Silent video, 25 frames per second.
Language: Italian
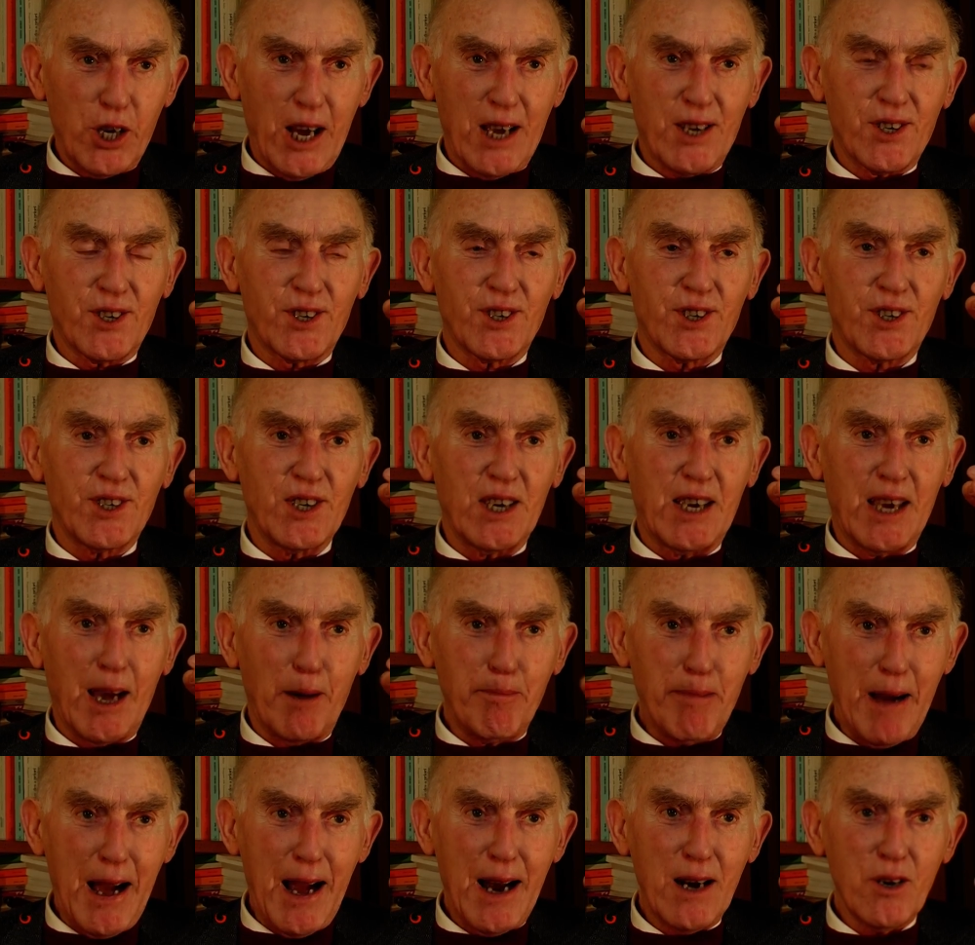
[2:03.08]

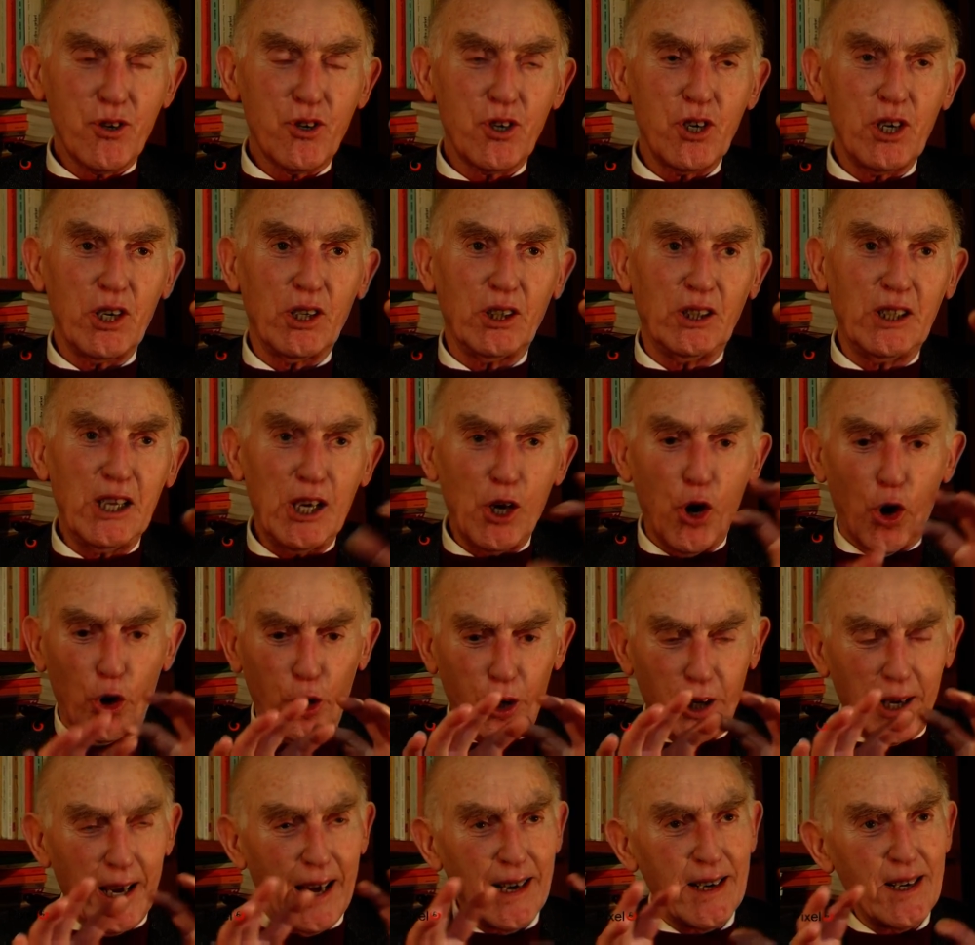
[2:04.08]
processi capaci
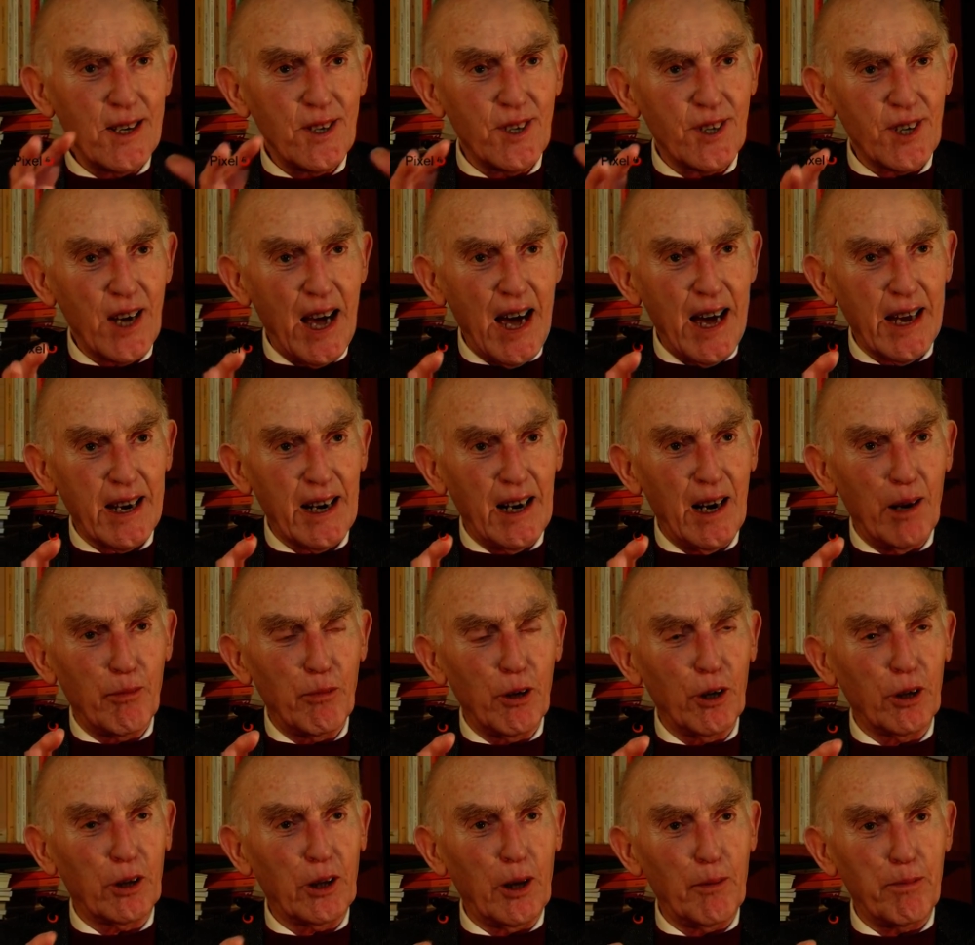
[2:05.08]
di
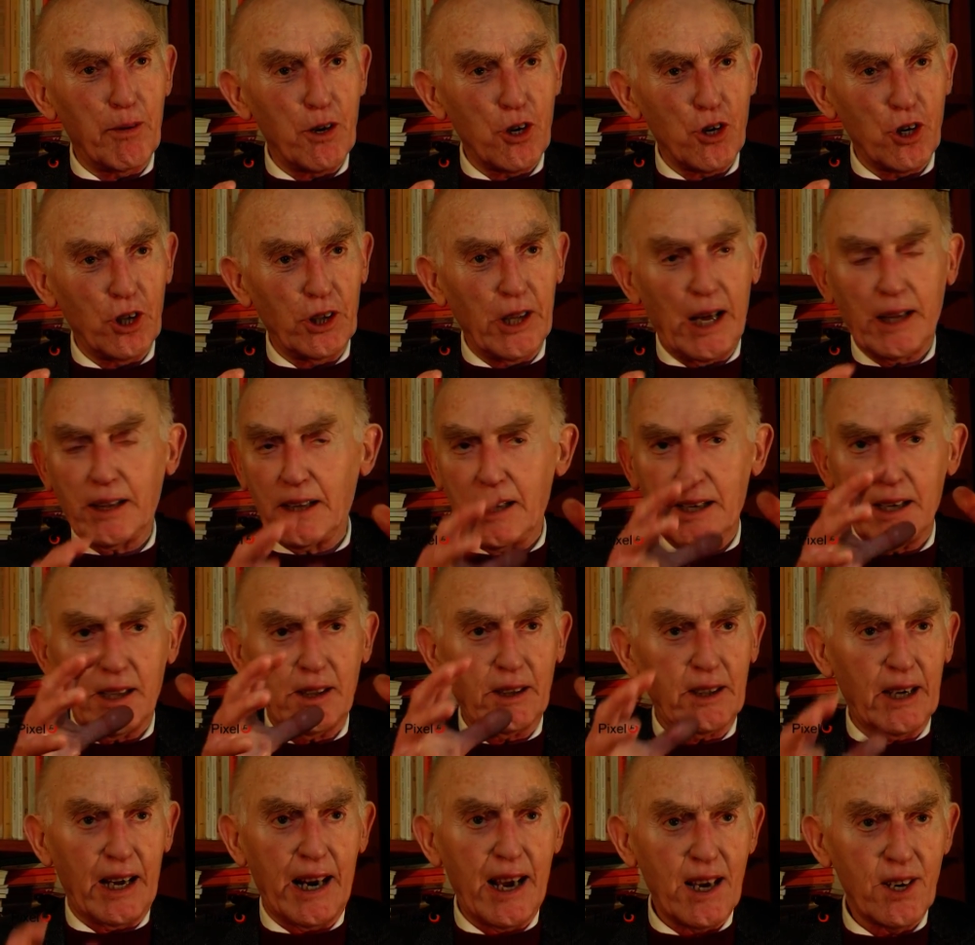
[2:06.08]
organizzare la molteplicità
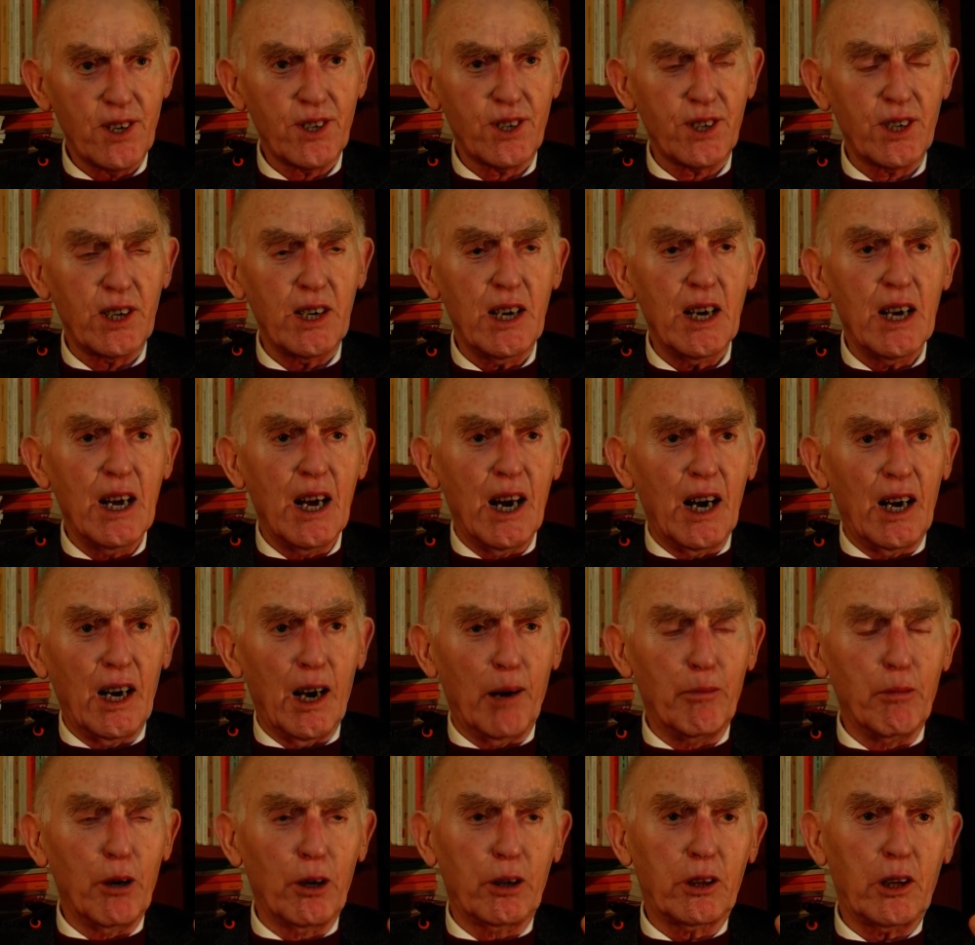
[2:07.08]
degli interessi,
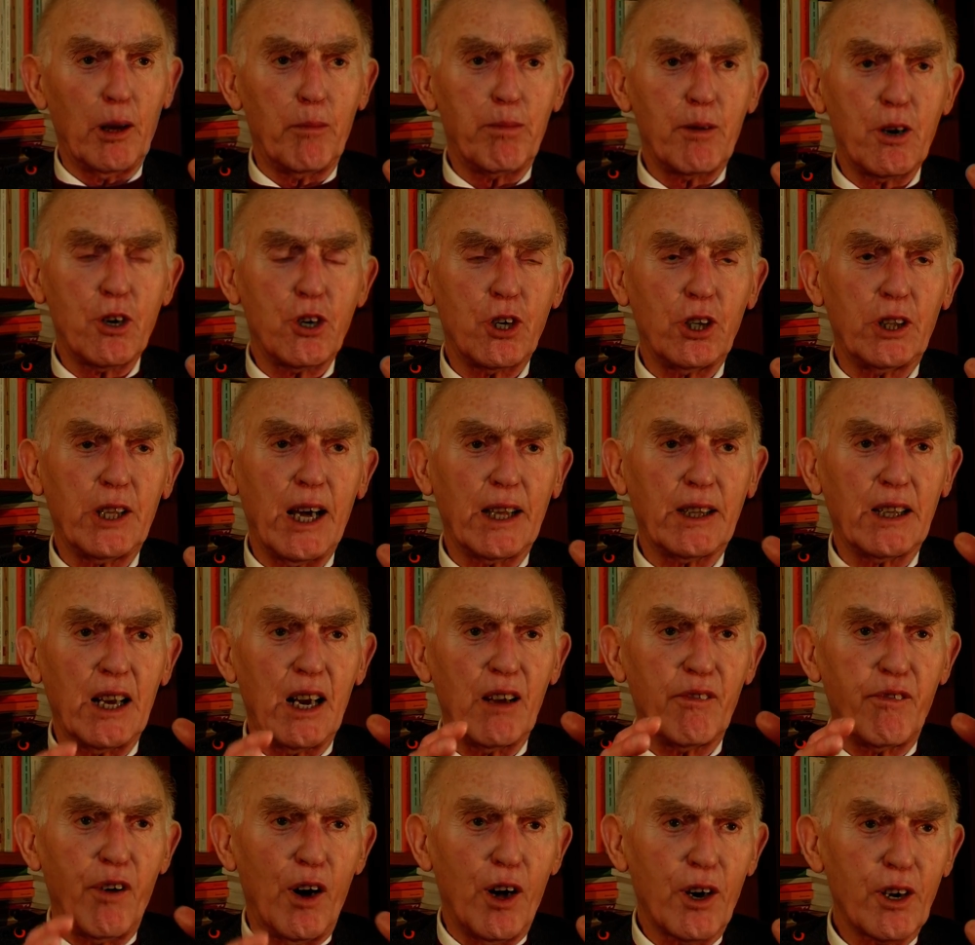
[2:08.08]
la
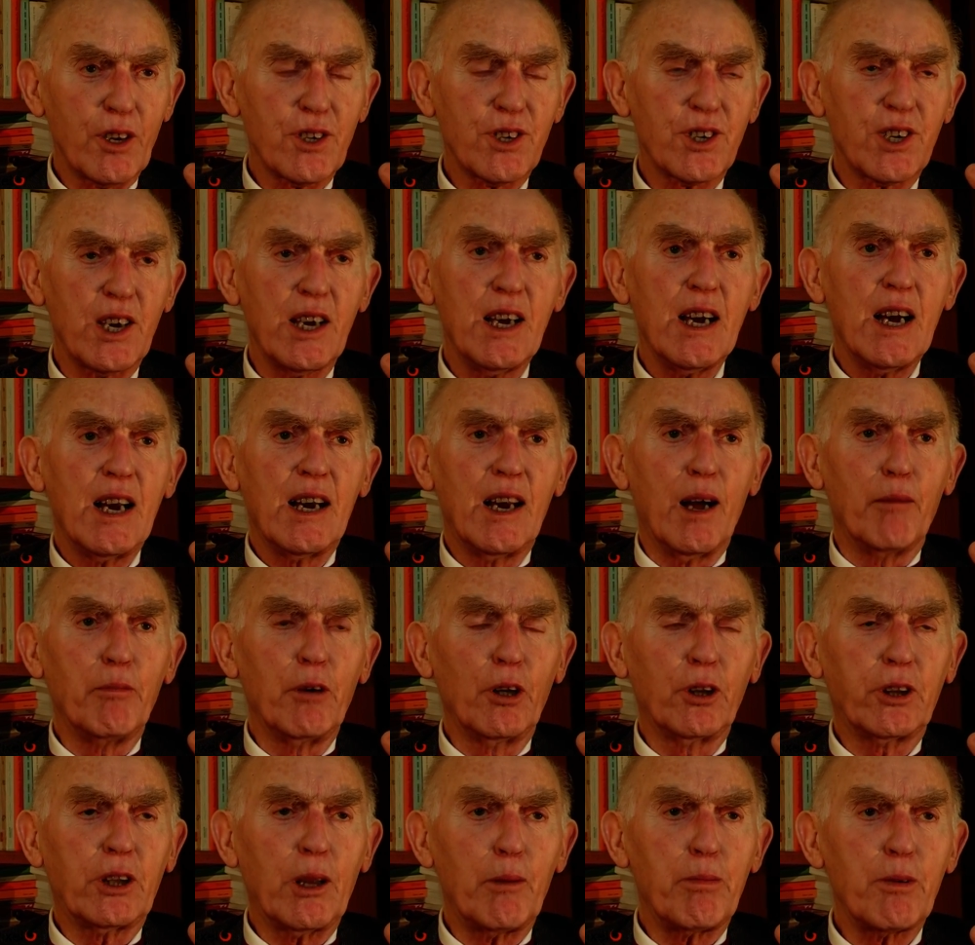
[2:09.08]
molteplicità delle forze,
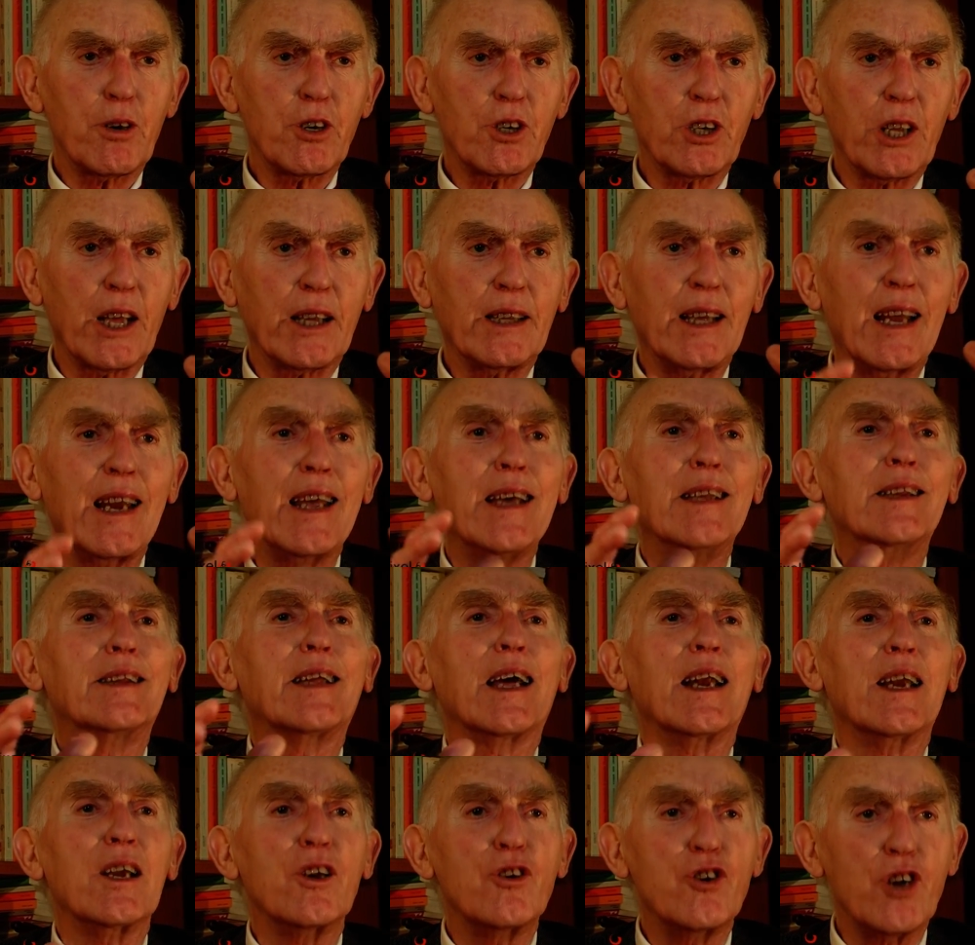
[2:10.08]
la molteplicità delle
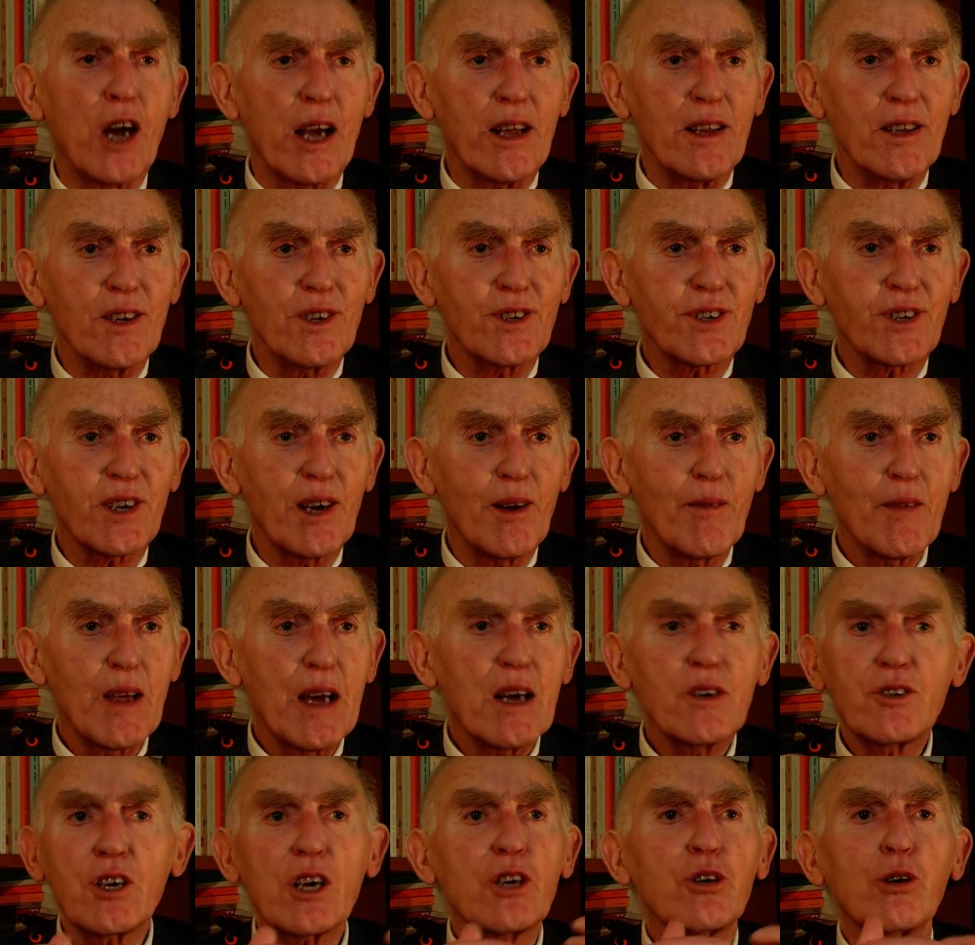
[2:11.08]

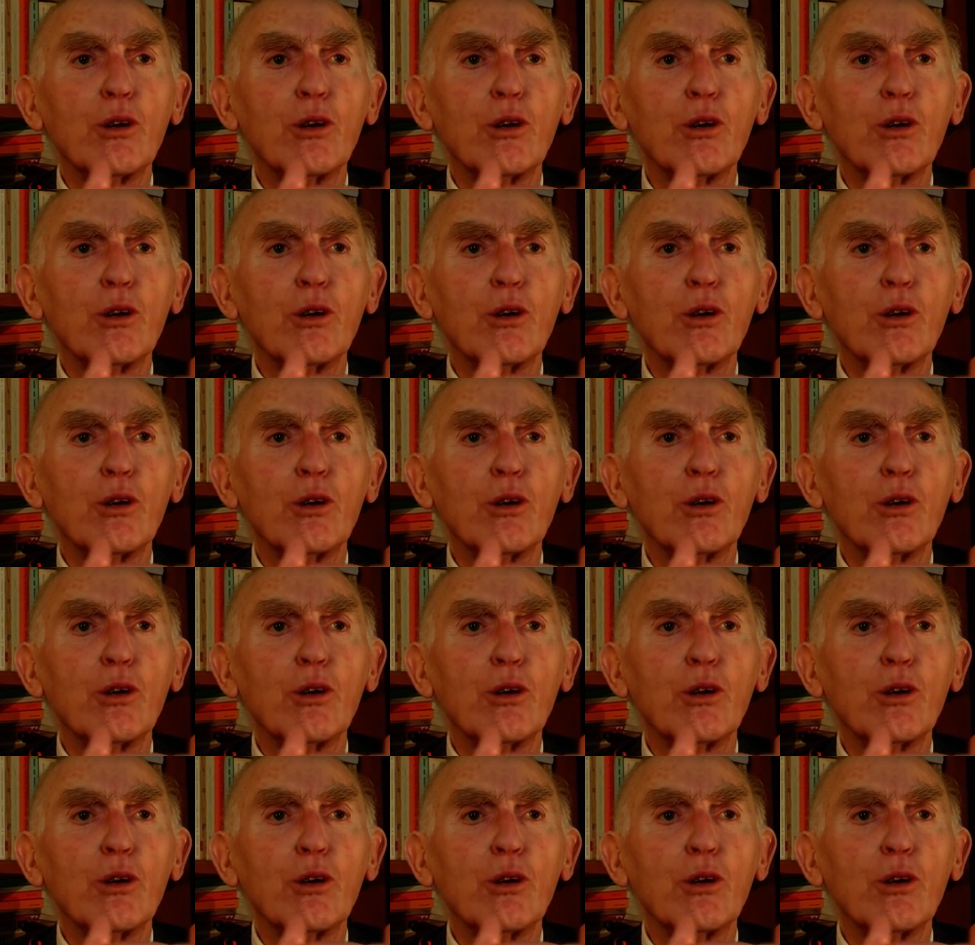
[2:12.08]
intelligenze.